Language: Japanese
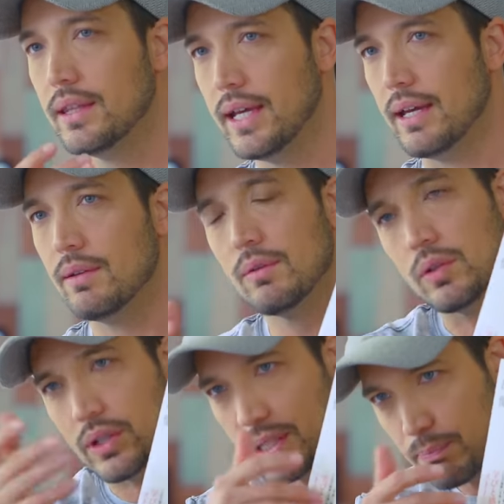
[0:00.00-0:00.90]
で
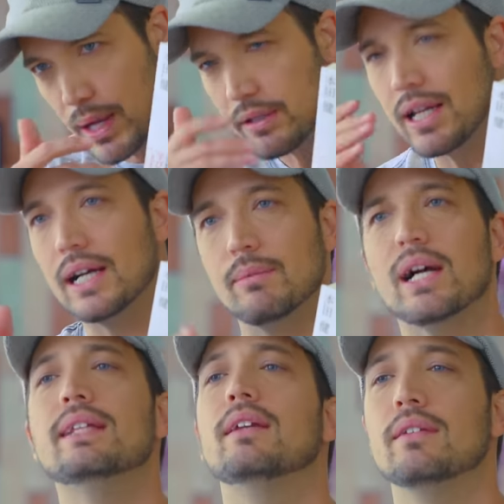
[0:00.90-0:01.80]
その失敗の中にも
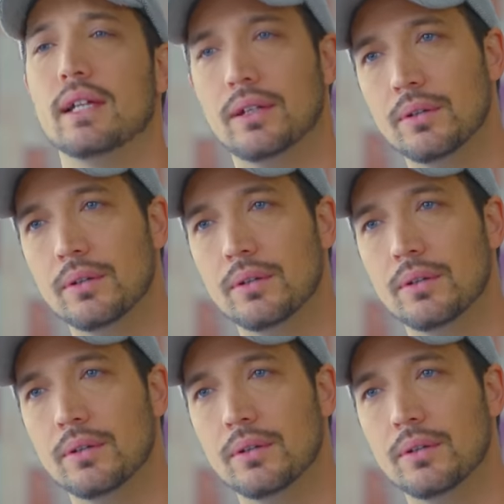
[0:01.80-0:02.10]
入ってるんだけ